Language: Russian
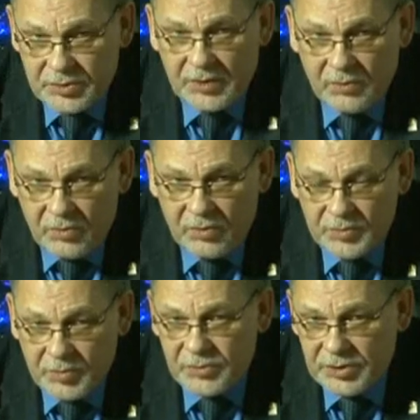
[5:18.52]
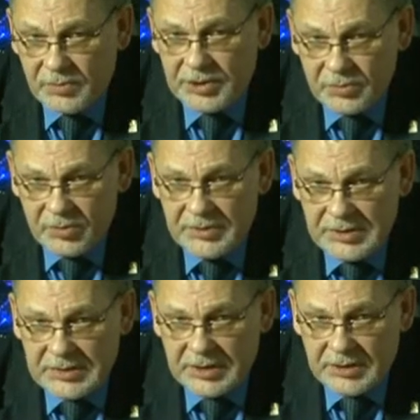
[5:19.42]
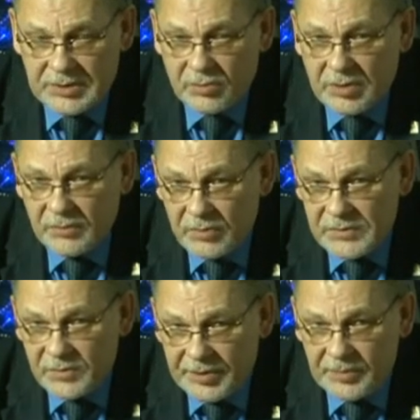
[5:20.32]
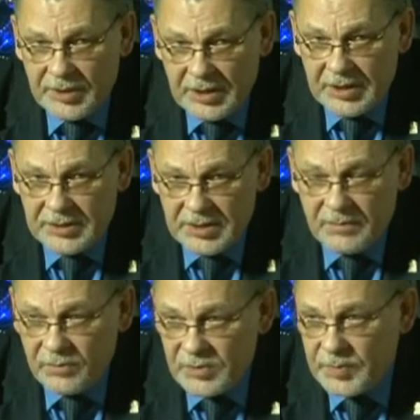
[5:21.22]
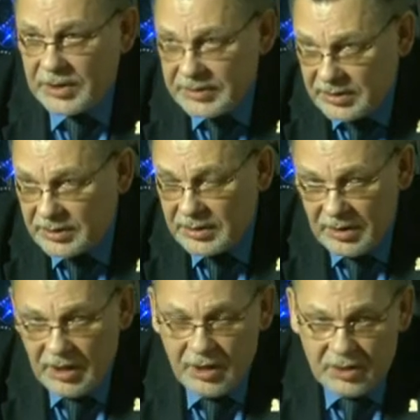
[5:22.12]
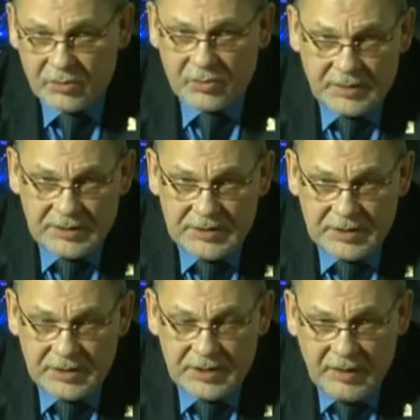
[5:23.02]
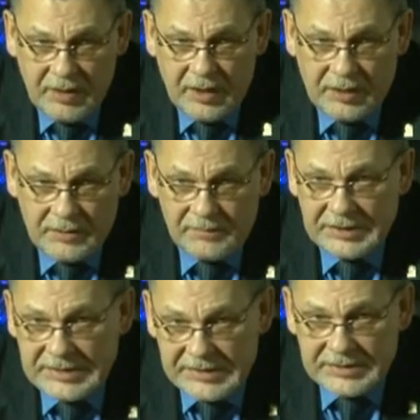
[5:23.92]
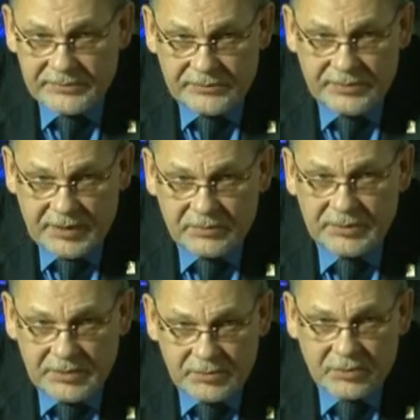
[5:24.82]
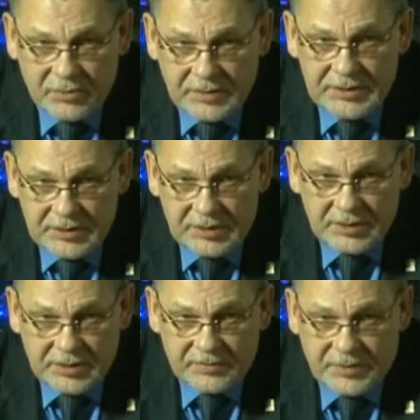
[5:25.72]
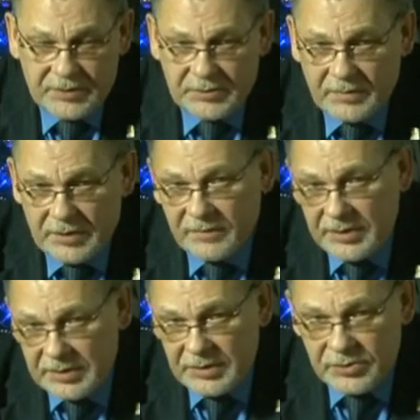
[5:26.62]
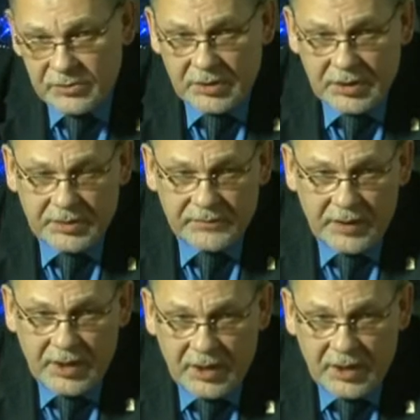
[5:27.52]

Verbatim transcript: Слава Богу, с помощью областной администрации, руководства предприятий, я имею в виду исполнительных руководителей, не владельцев, а вот именно руководителей, там, прежде всего, Валерий Валентинович Юханов